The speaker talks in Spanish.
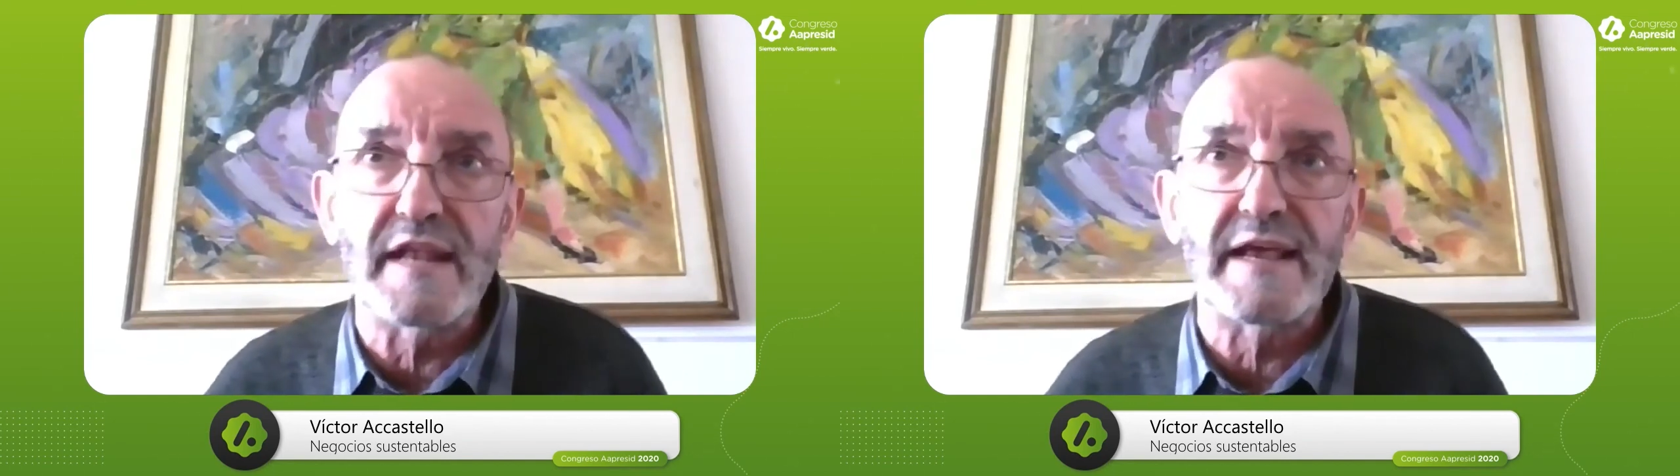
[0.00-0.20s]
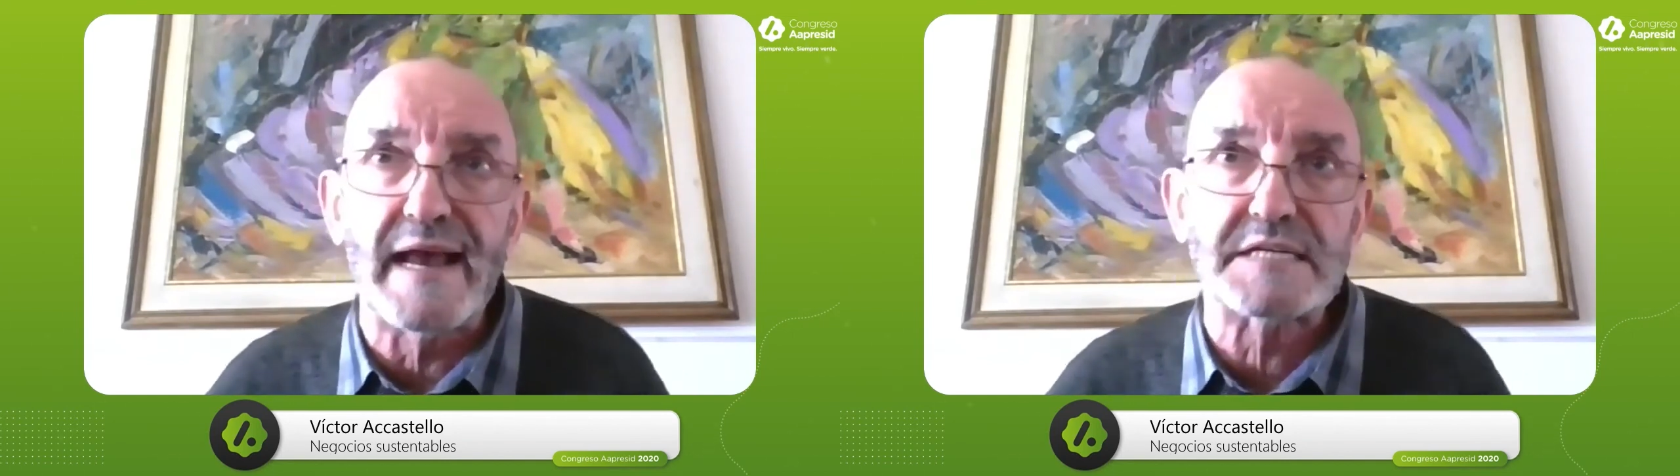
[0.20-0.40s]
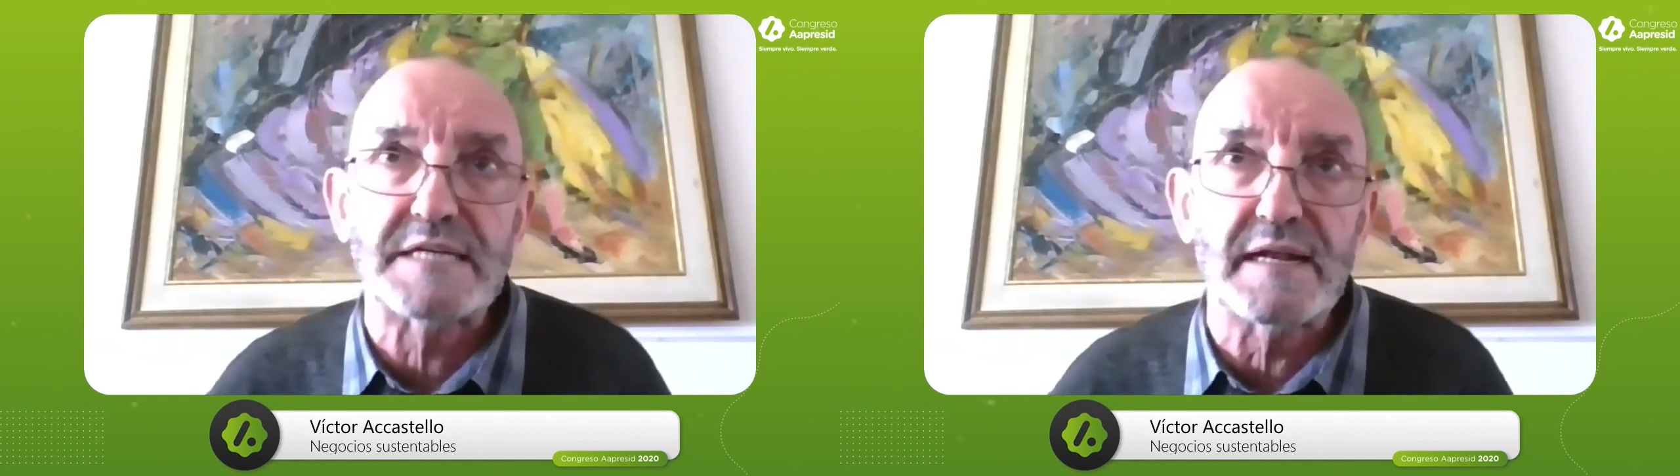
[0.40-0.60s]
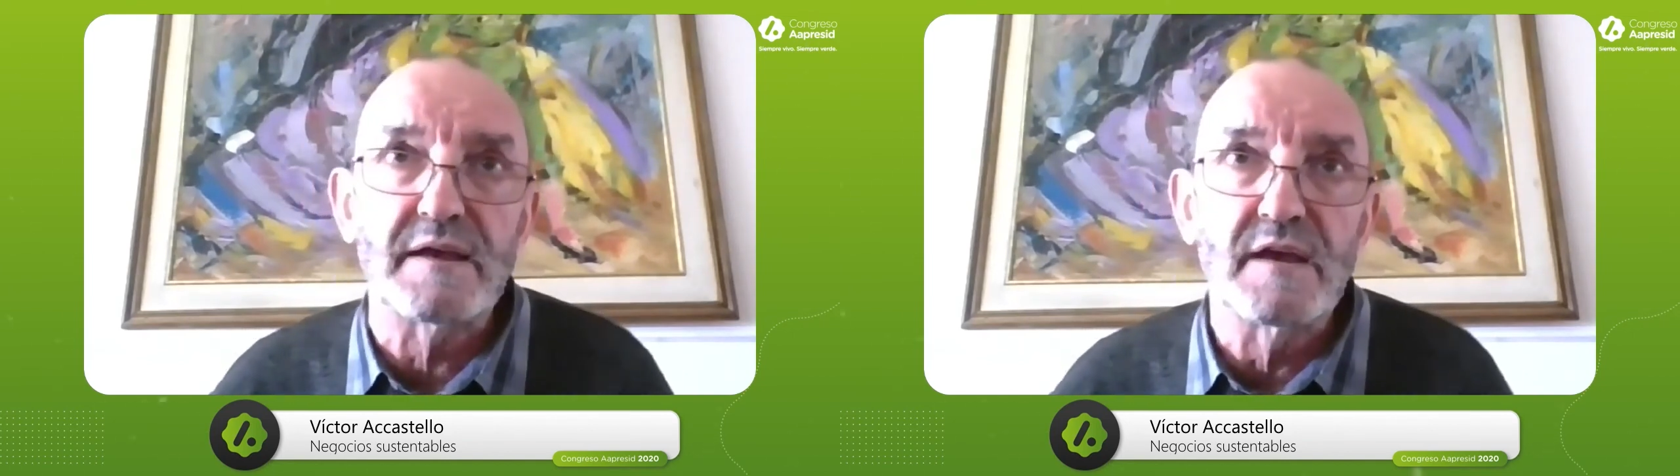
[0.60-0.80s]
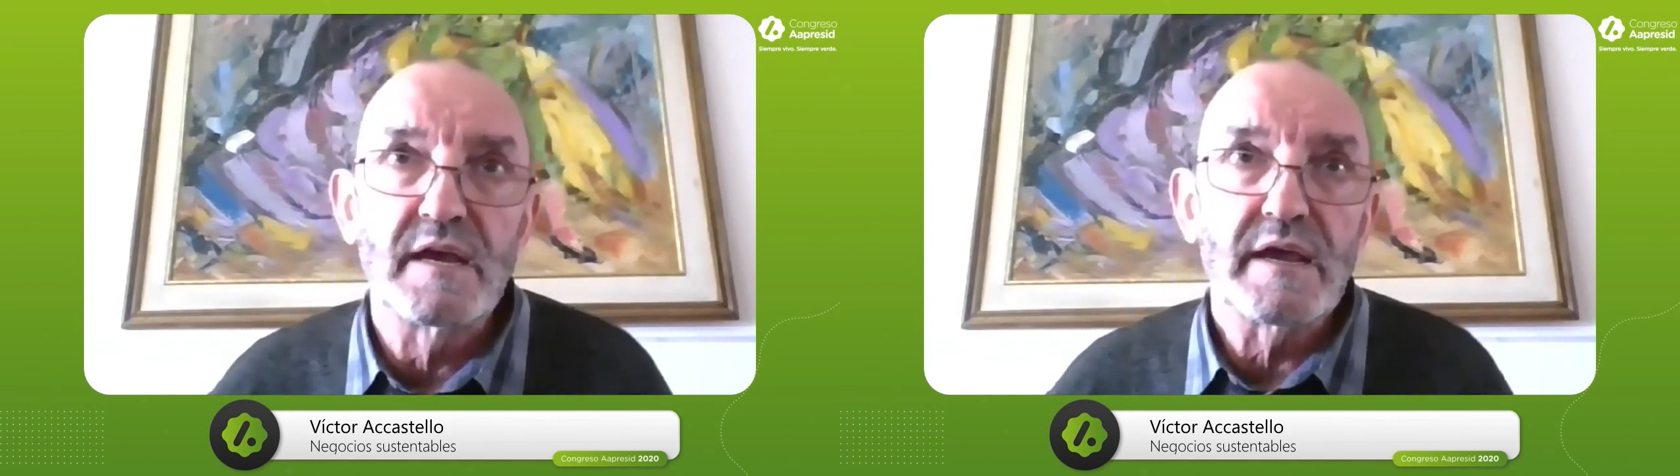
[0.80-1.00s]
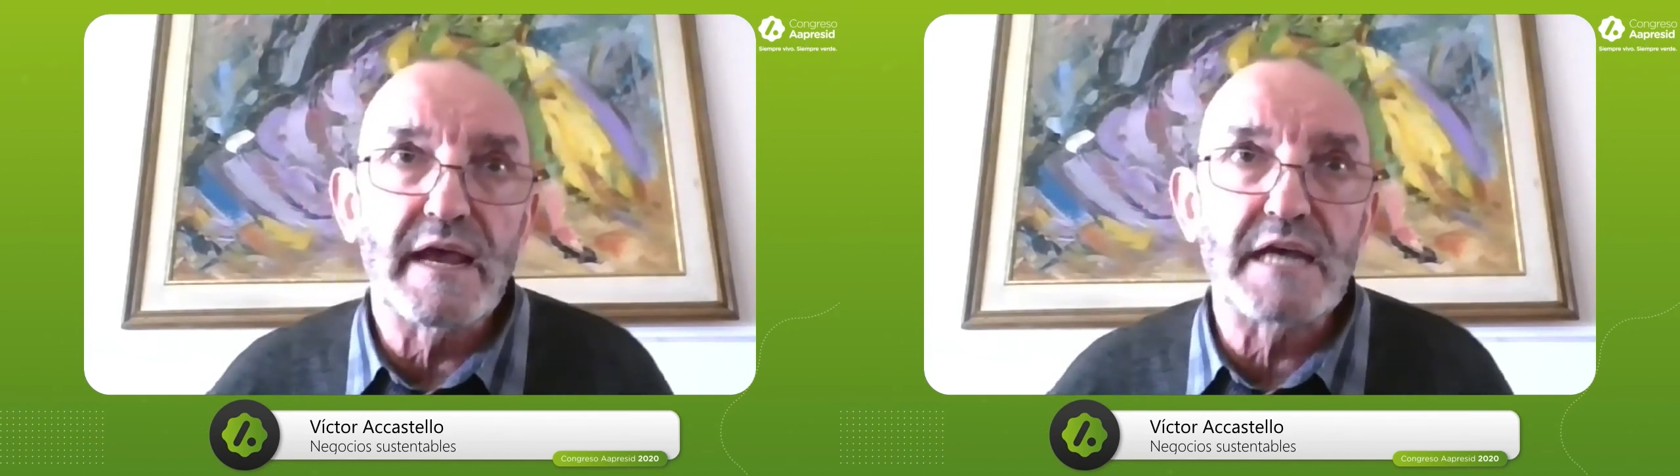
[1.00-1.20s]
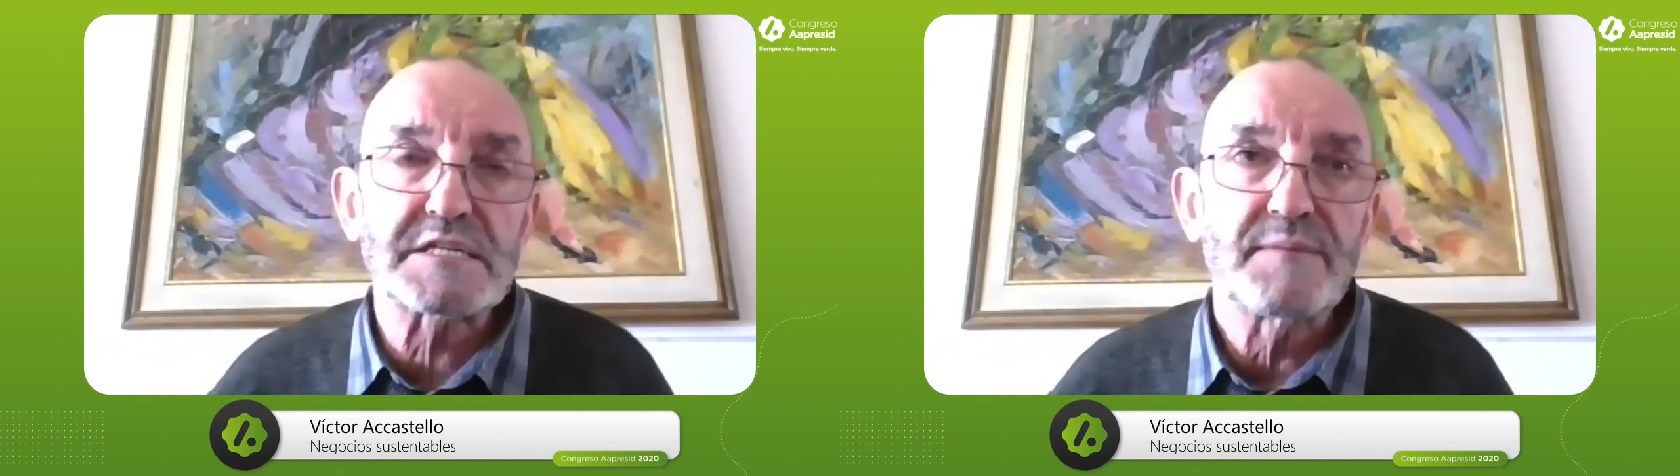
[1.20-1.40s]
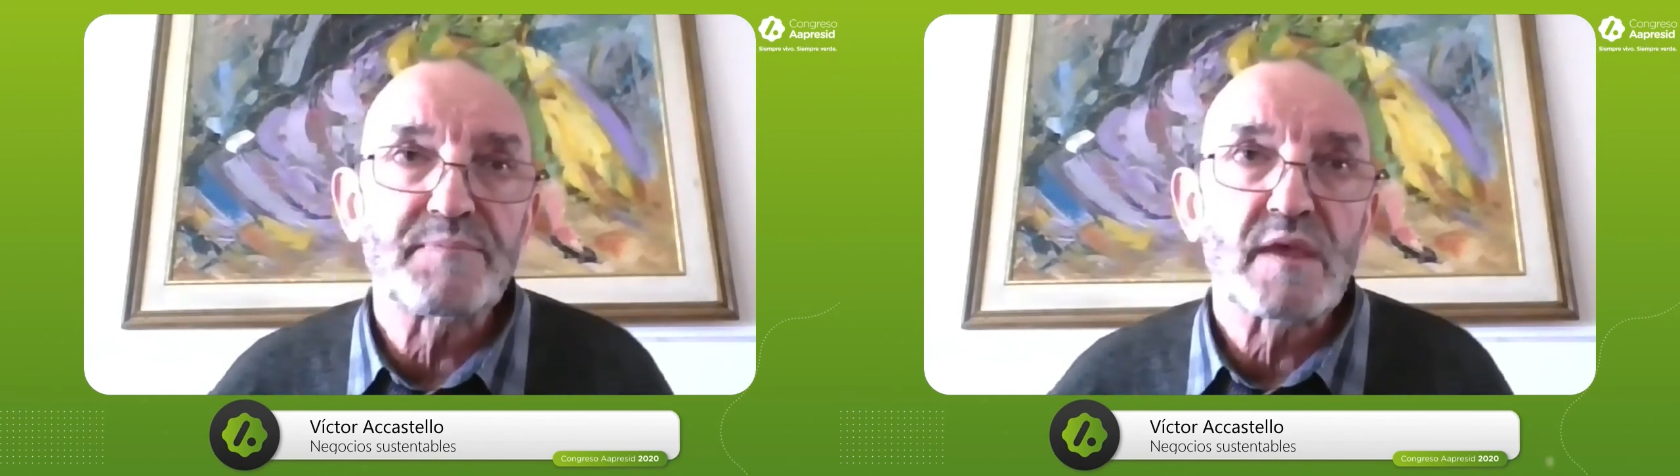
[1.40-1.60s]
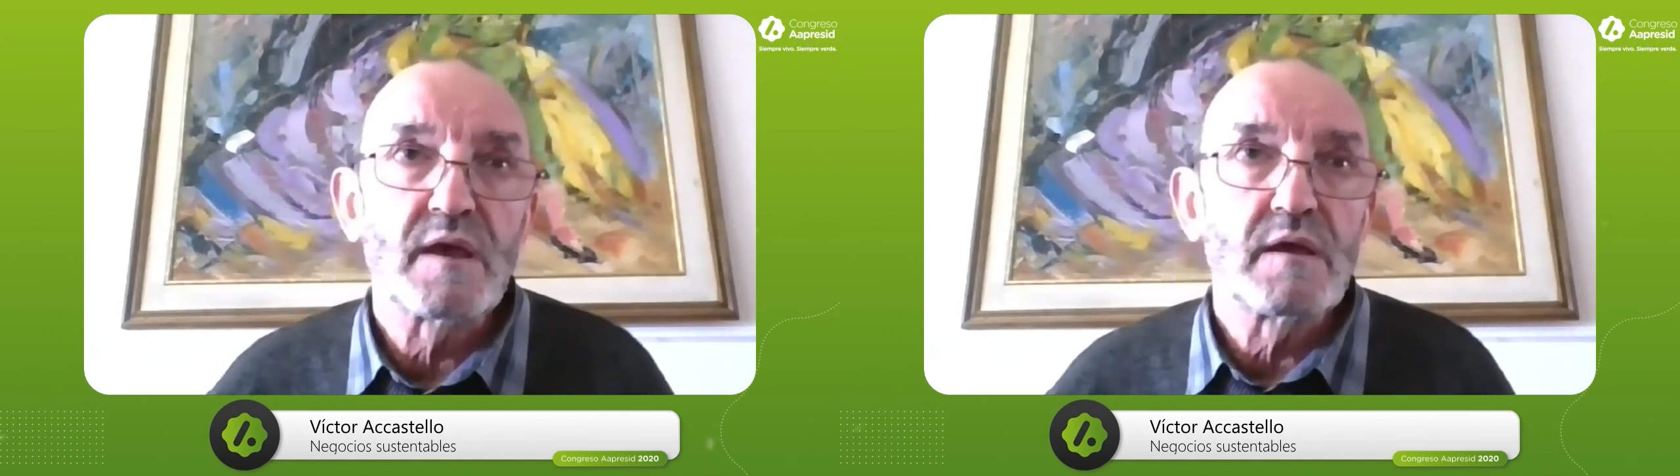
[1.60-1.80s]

que tiene que hacer es,